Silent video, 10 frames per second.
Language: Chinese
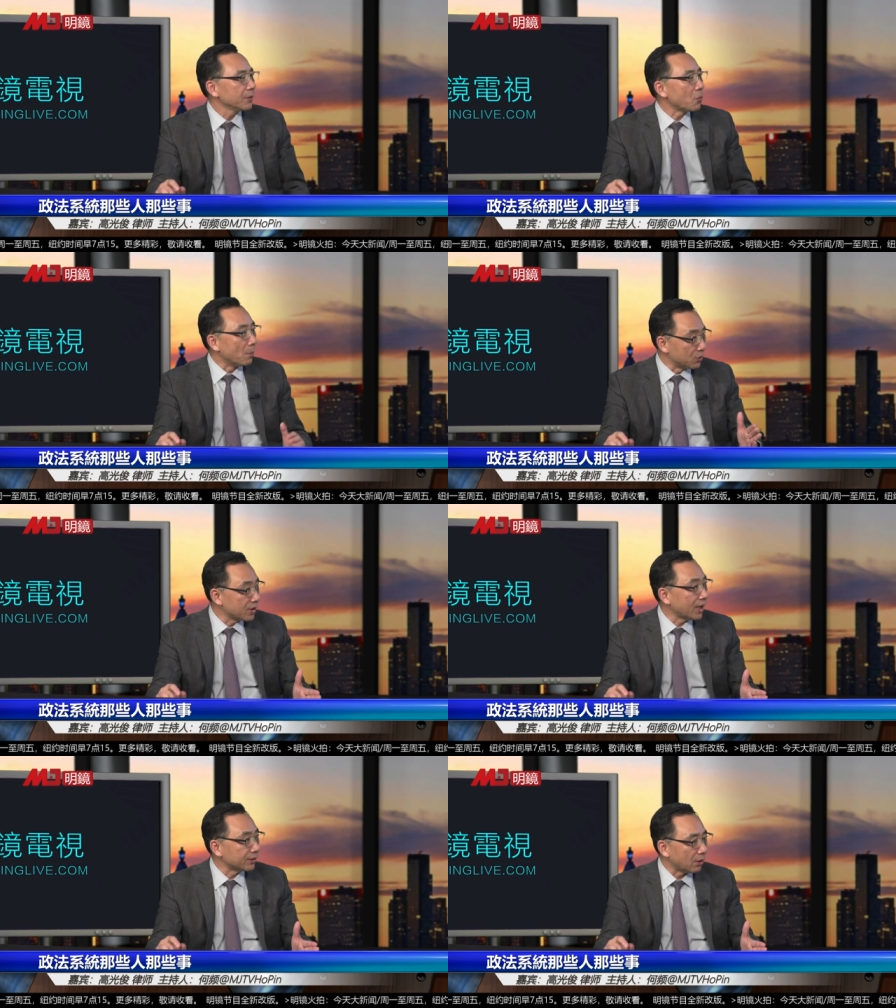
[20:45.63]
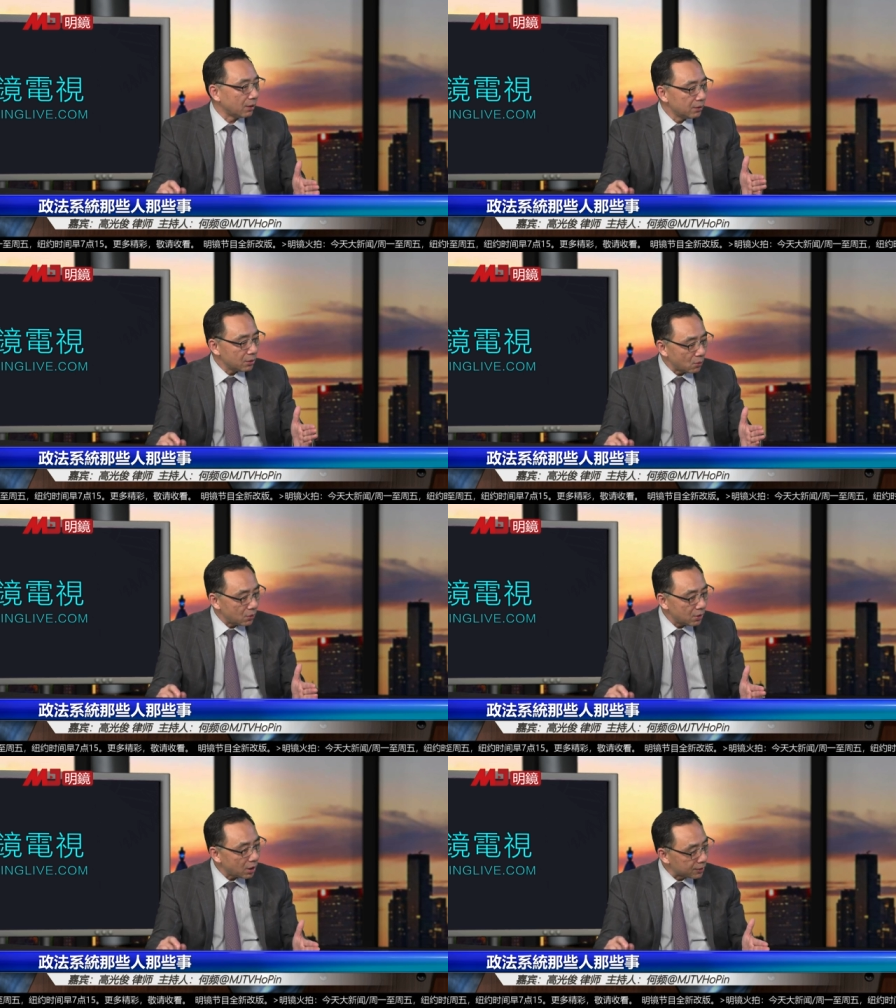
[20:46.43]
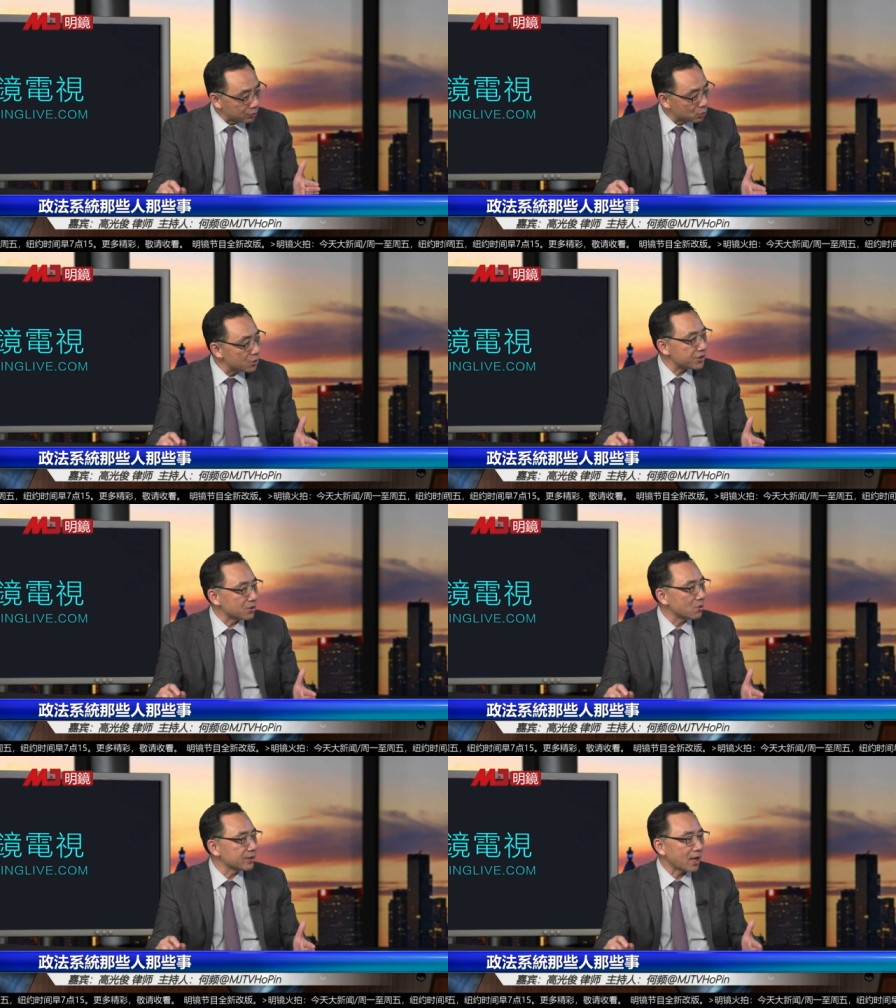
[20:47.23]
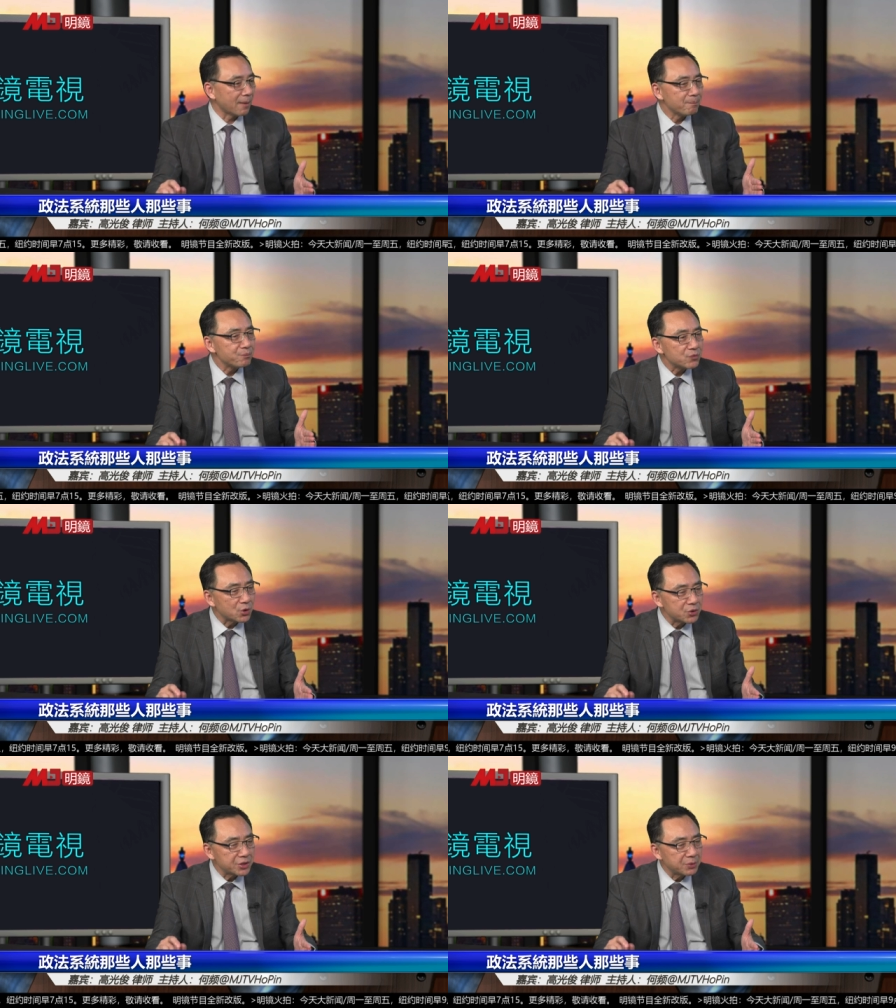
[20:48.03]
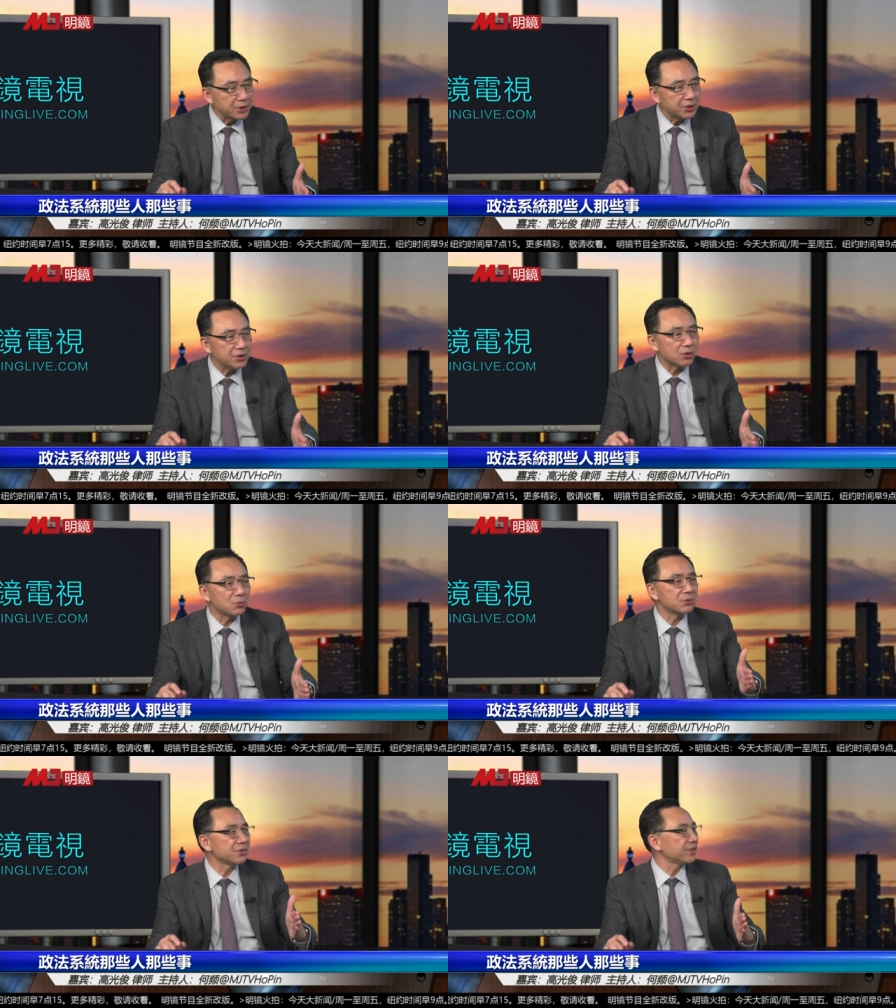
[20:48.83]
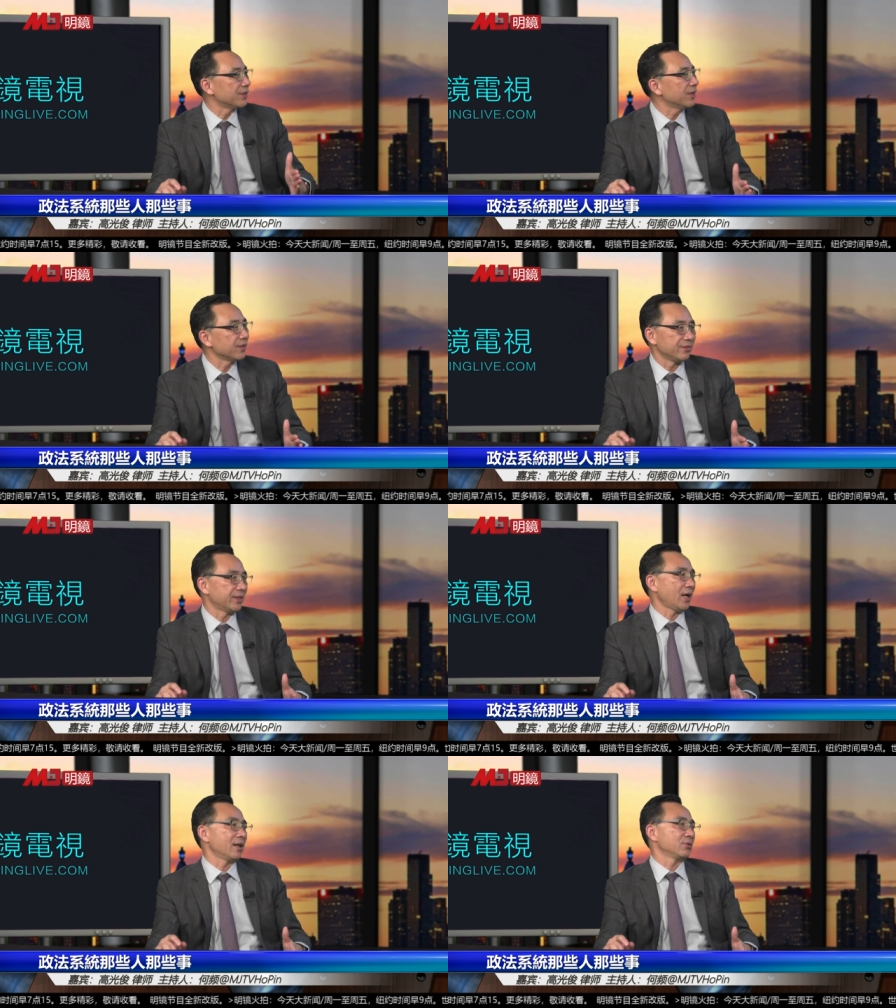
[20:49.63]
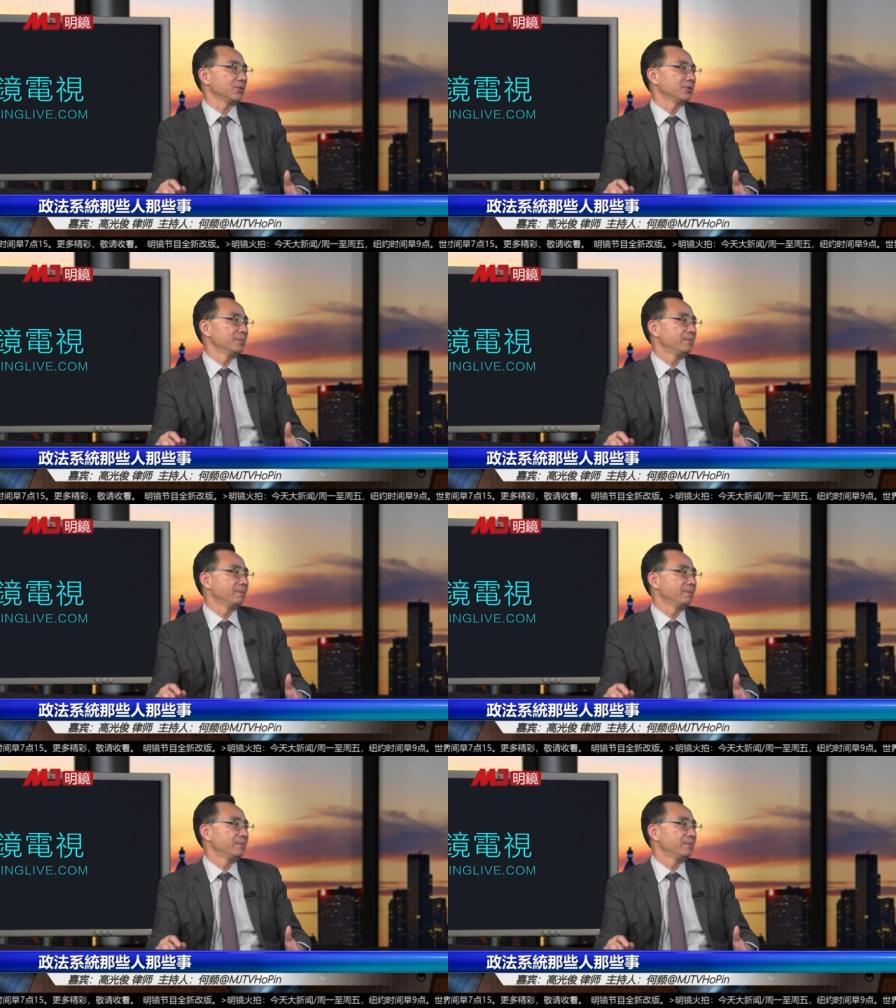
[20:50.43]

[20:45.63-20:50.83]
我们都看到很多情况下都是因为特工起了很大的作用。